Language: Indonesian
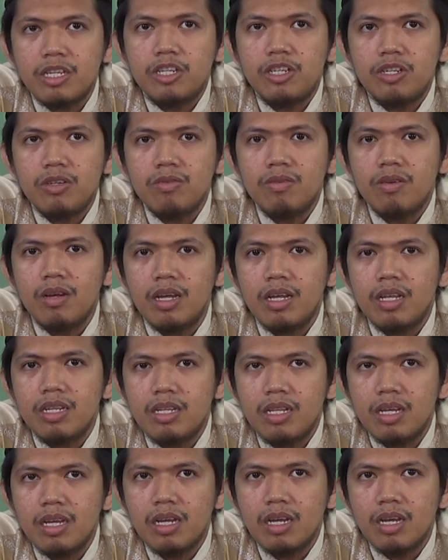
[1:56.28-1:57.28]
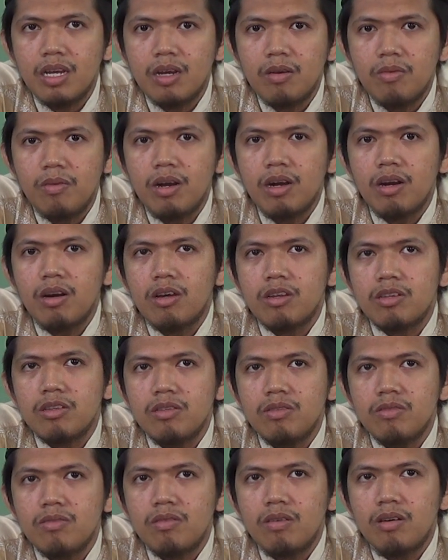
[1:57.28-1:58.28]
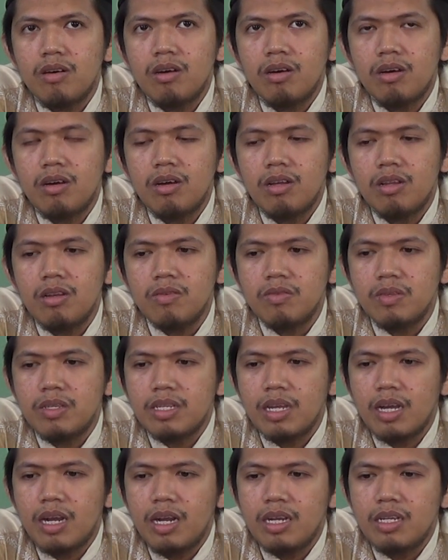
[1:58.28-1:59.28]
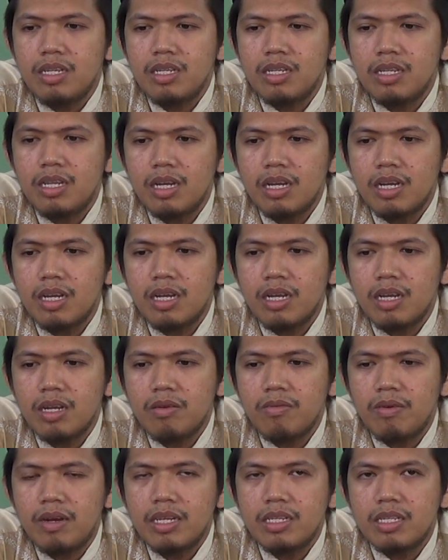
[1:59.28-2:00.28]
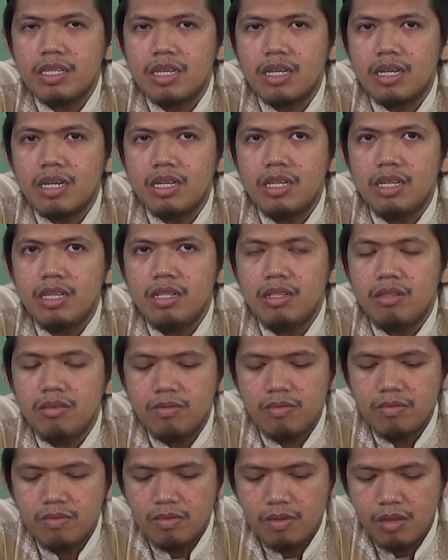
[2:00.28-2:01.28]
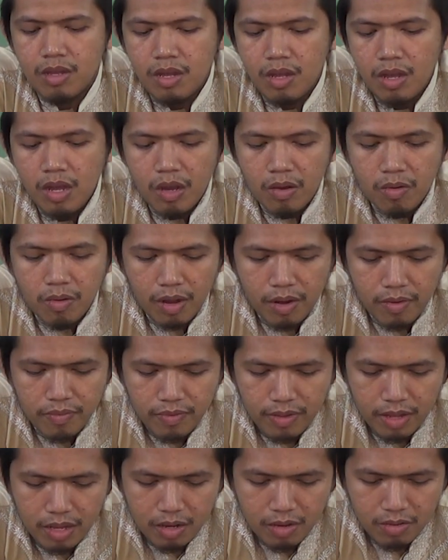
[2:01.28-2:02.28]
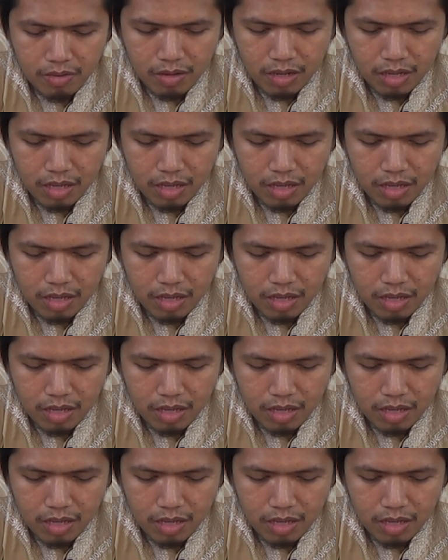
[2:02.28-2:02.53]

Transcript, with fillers: syuhada wa qad yuqalu sa'ida wa sa'idu wal fi'lu